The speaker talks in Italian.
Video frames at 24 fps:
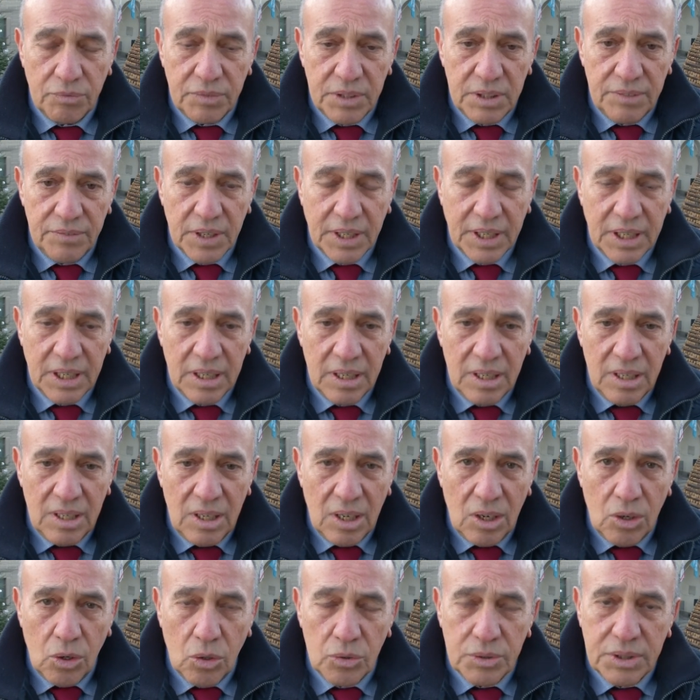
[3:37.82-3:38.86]
vivere
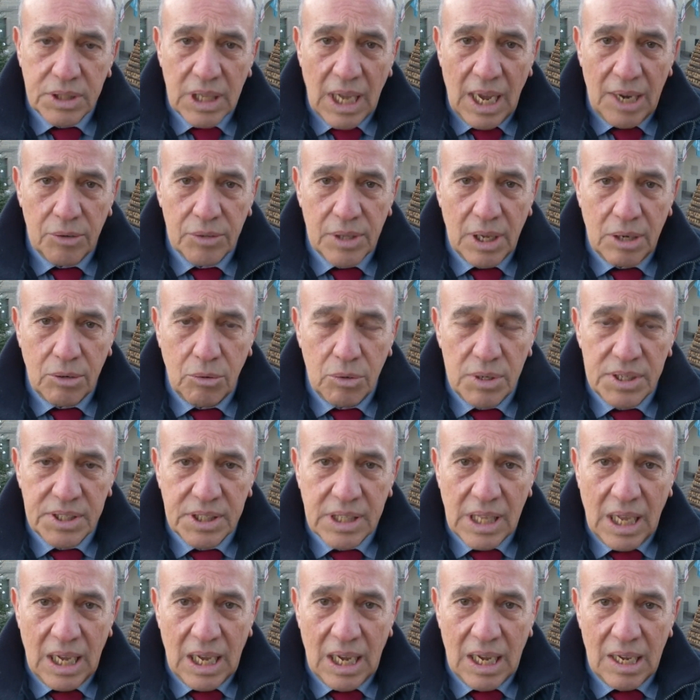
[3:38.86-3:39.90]
lontano da,
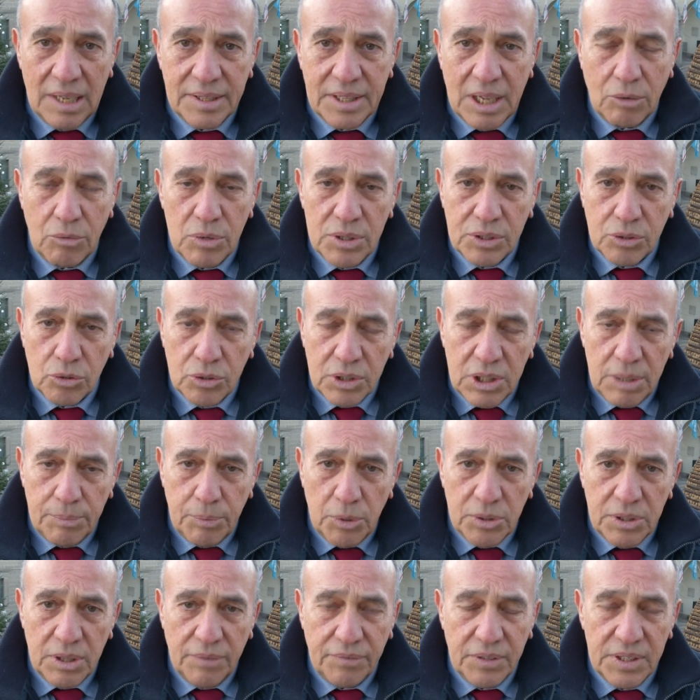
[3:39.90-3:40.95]
questa, da questo
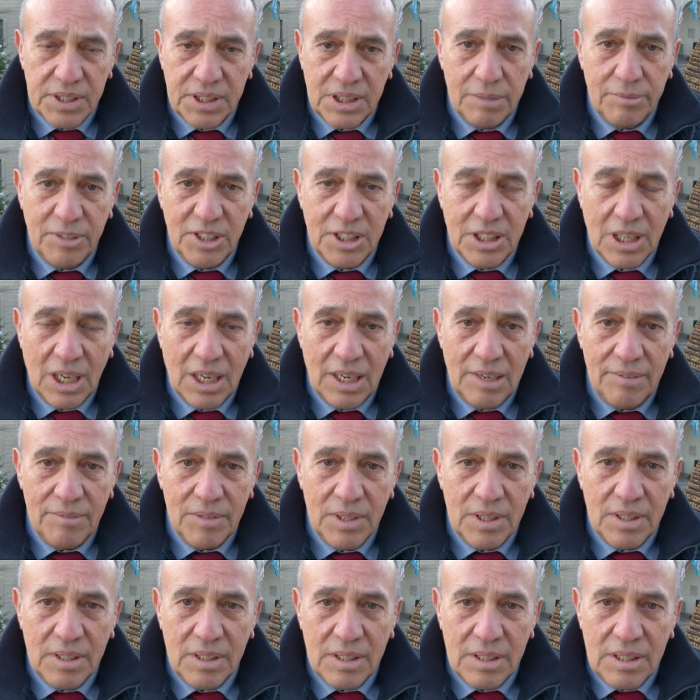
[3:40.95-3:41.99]
tipo di festività.
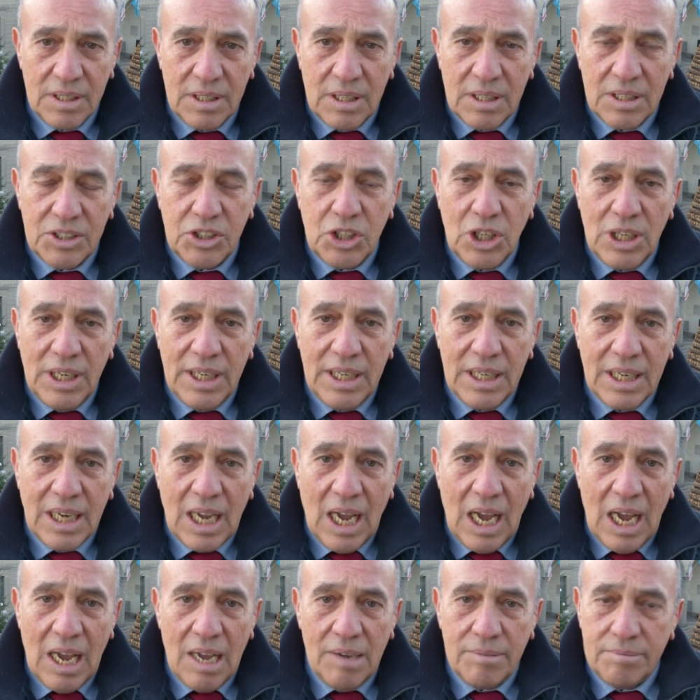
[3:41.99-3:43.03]
Ci
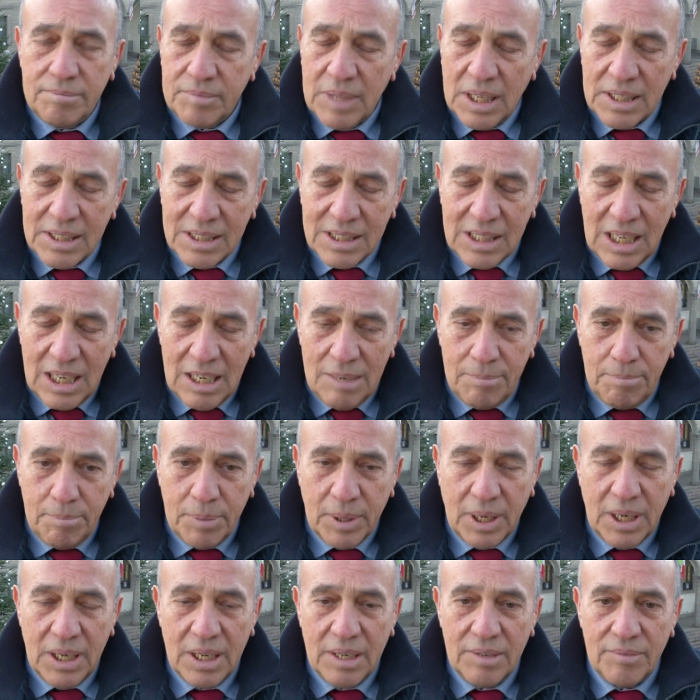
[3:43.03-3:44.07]
lega da
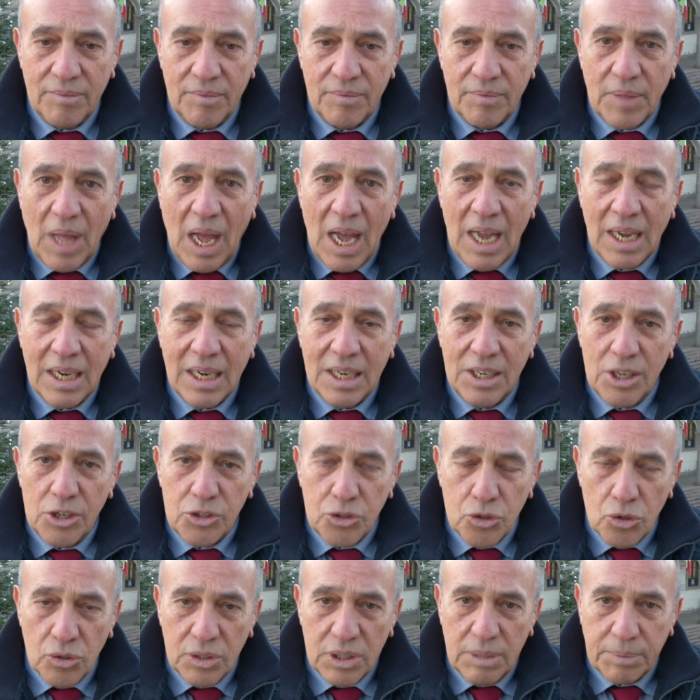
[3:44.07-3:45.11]
sempre anche nei
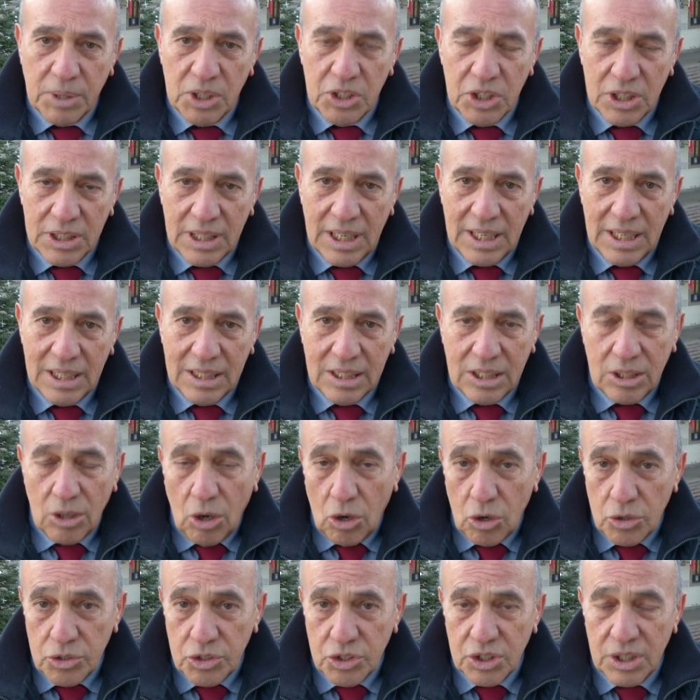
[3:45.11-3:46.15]
giorni precedenti
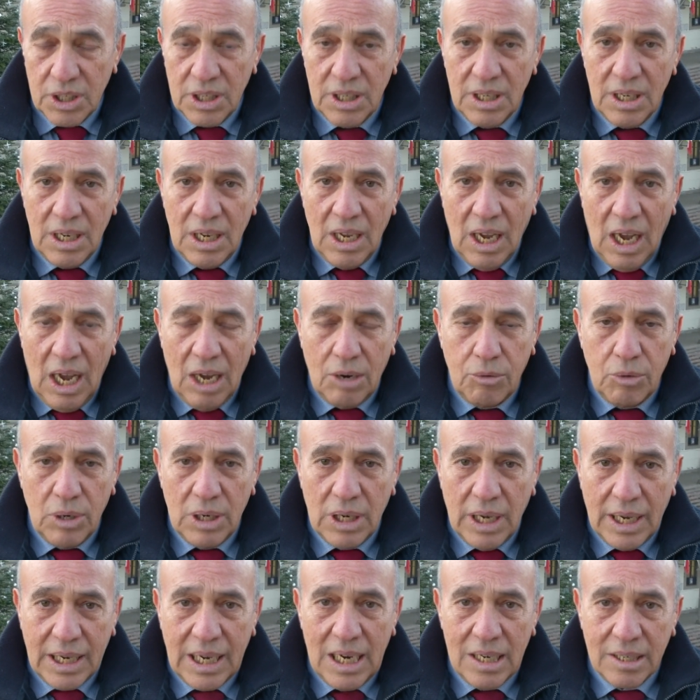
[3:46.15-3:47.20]
oggi a
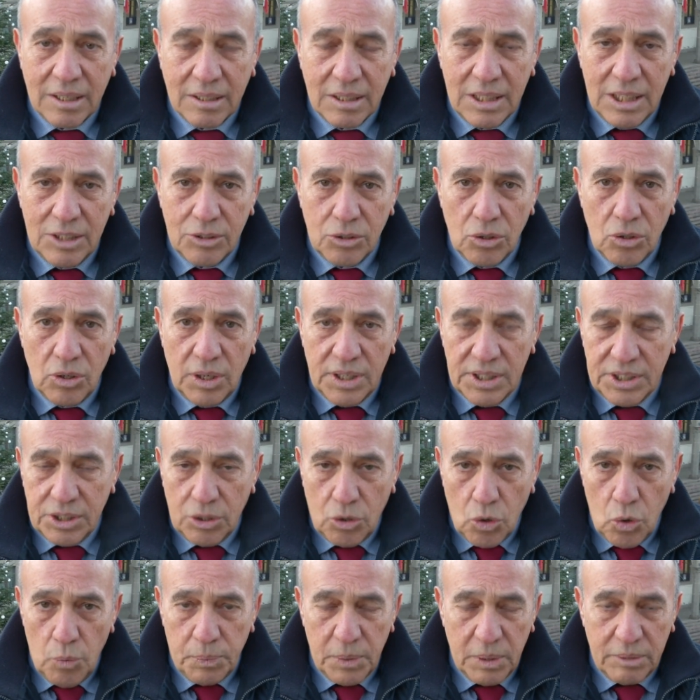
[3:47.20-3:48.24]
quella che è il rito che si
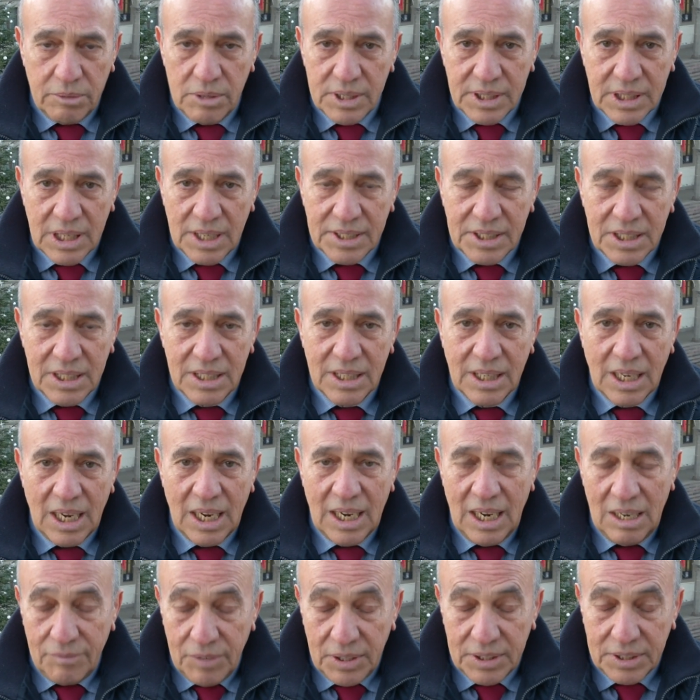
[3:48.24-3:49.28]
compie questa sera,
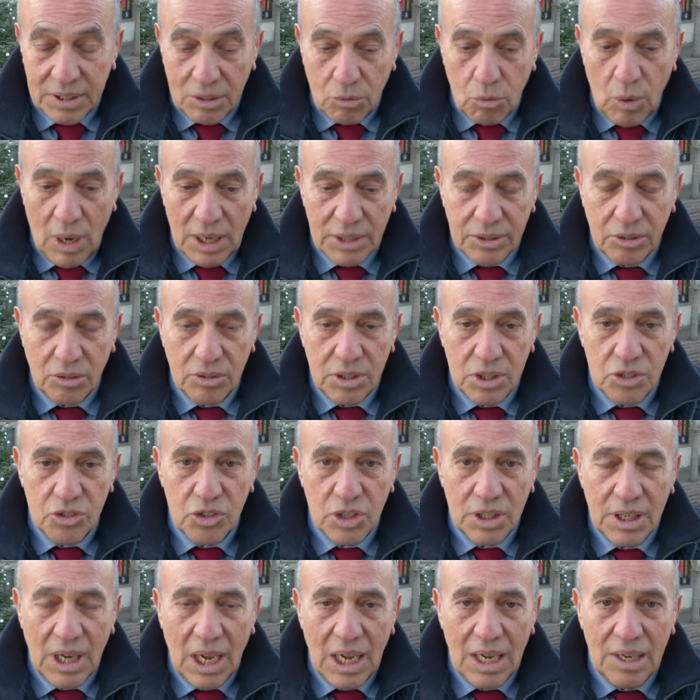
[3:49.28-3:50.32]
che è il 24 di,
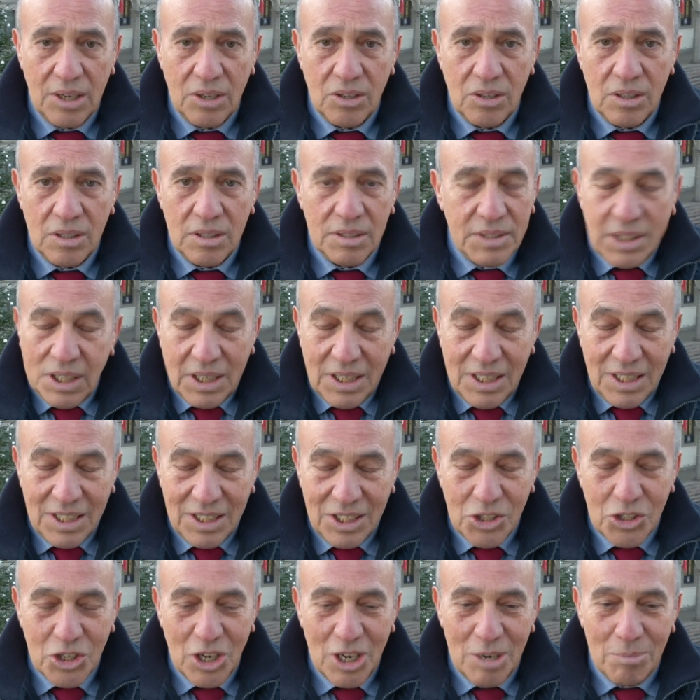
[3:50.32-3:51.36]
gennaio, di
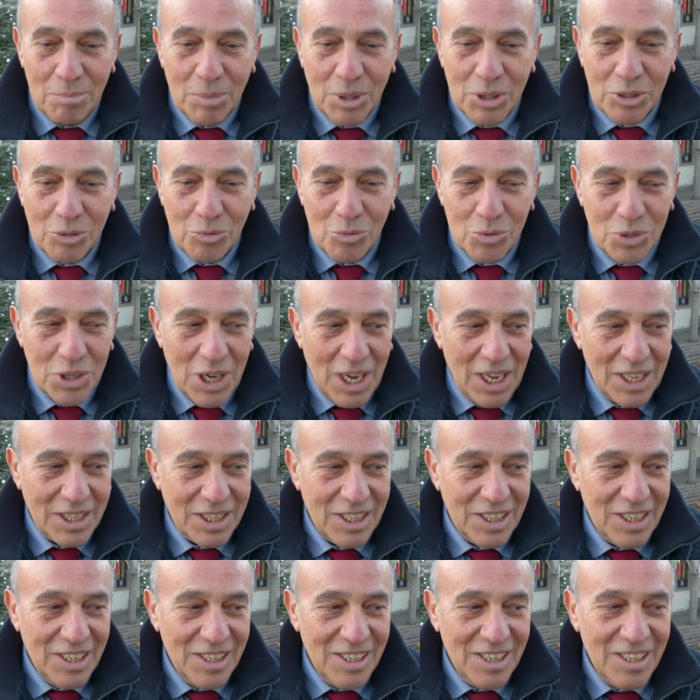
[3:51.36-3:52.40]
dicembre,
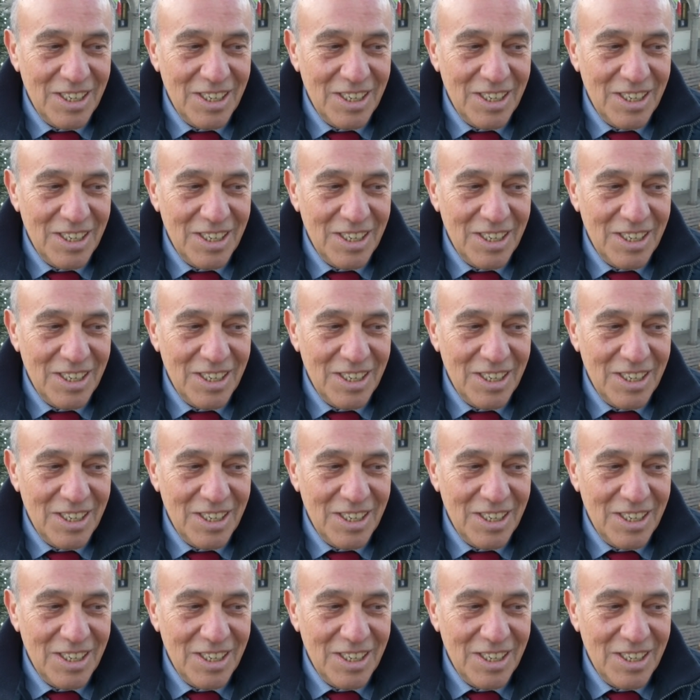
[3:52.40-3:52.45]
scusate,